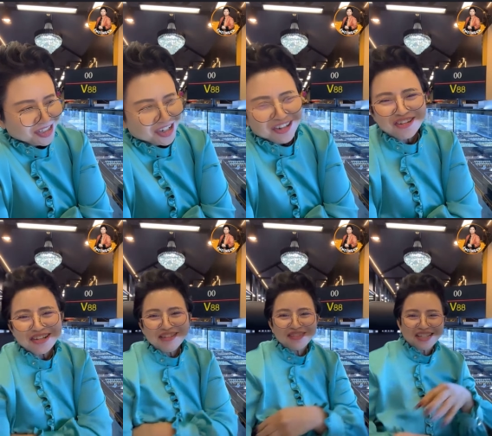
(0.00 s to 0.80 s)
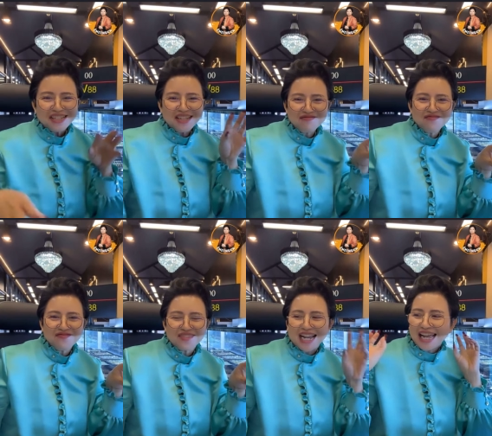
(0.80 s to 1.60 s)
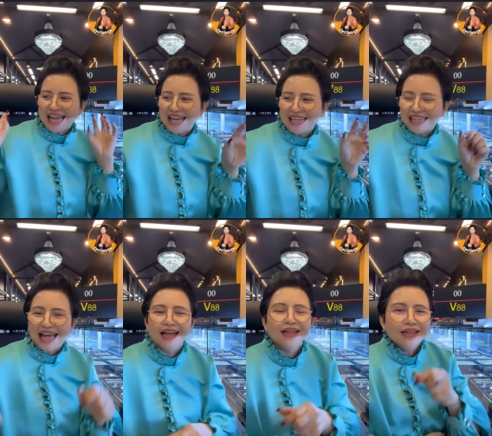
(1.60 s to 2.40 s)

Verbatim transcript: สองคนนี่มันก็ยิ้มตั้งข้างอีกอะ